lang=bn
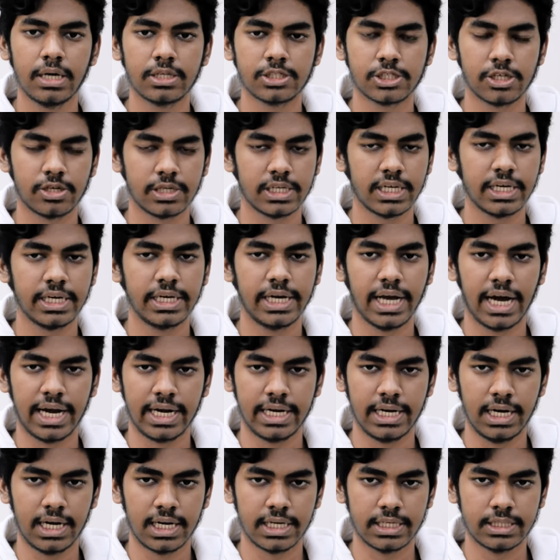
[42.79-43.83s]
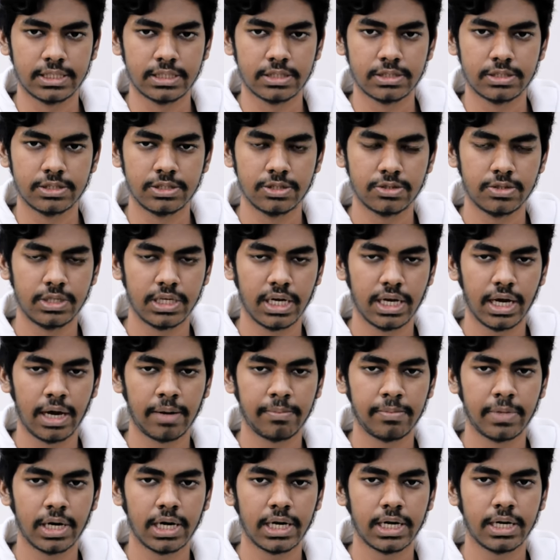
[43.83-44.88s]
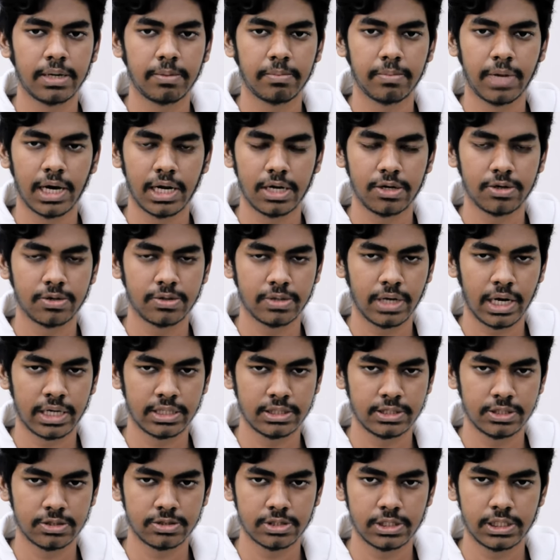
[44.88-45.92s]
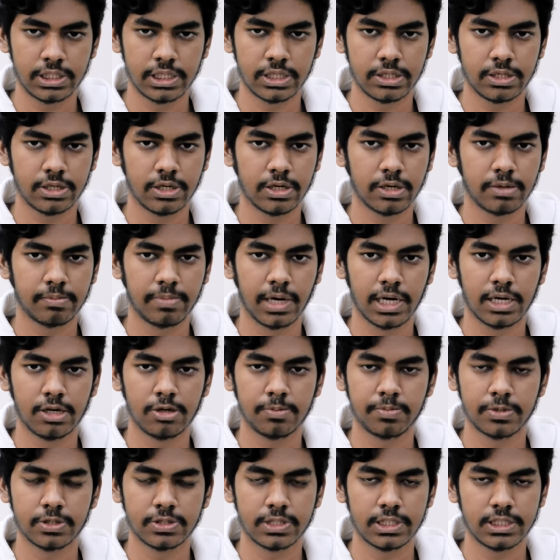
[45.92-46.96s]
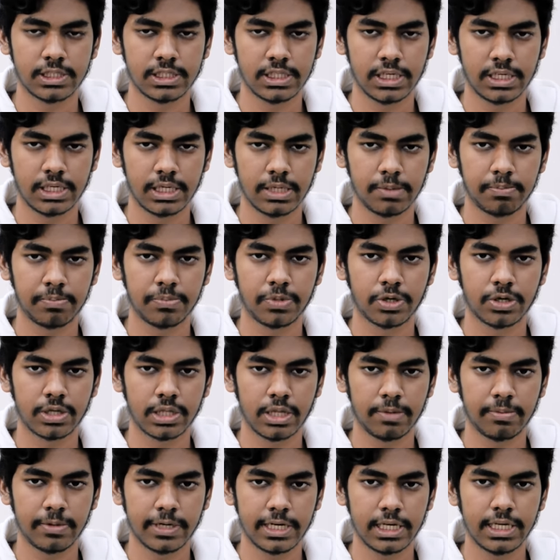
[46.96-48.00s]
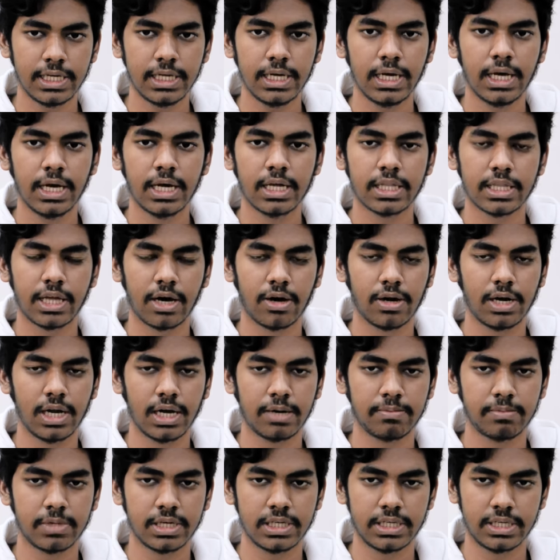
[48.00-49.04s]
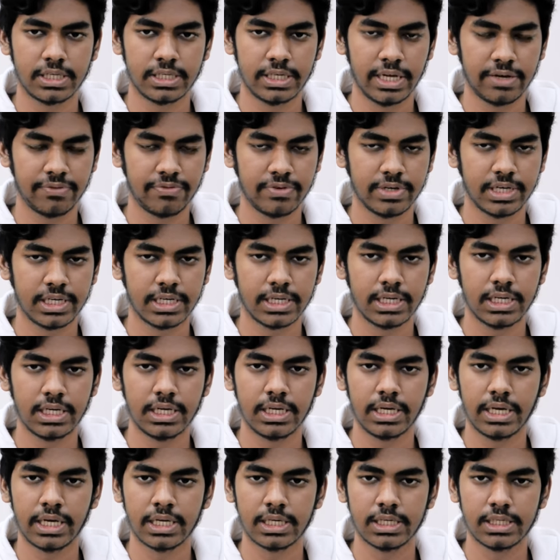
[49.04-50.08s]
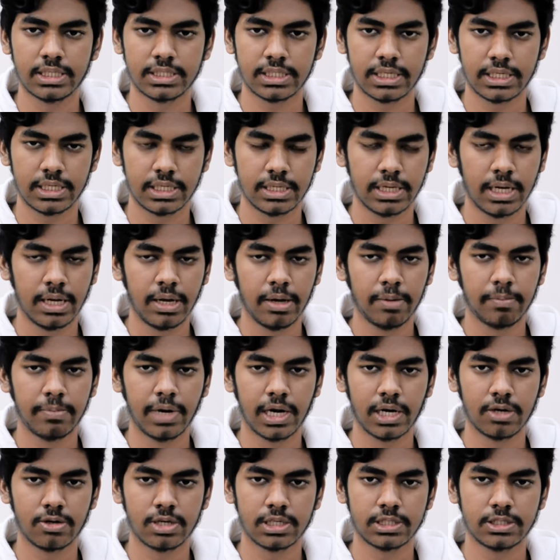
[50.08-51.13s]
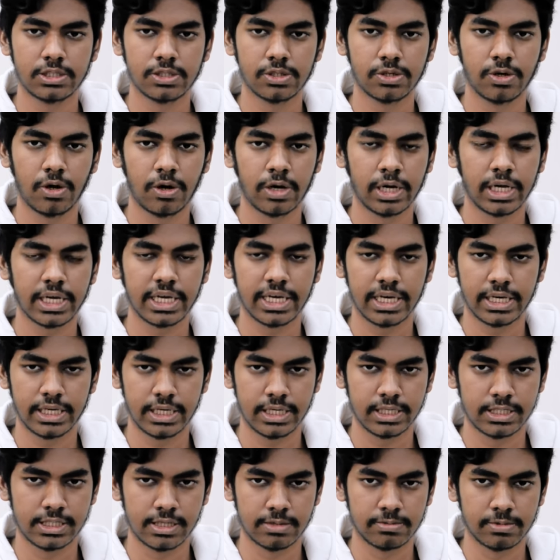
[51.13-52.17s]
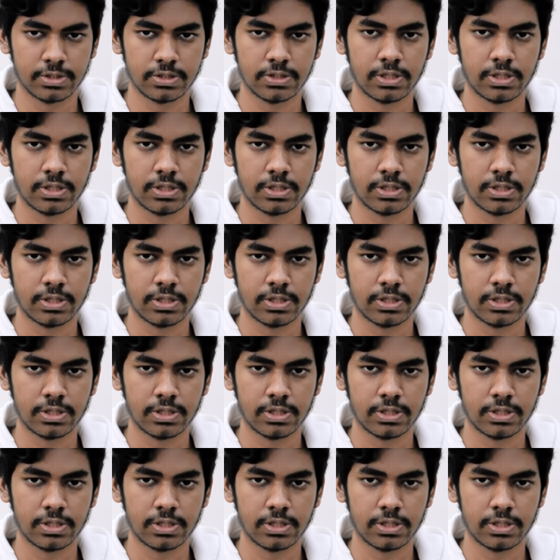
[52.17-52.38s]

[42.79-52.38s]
সঠিক গাইডলাইন যদি আমরা ভালো একজন শিক্ষক ভালো প্রতিষ্ঠানে পড়তে পারি তাহলে আমরা ডেফিনেটলি ইংলিশে ভালো হওয়ার জন্য অনেক এগিয়ে যাব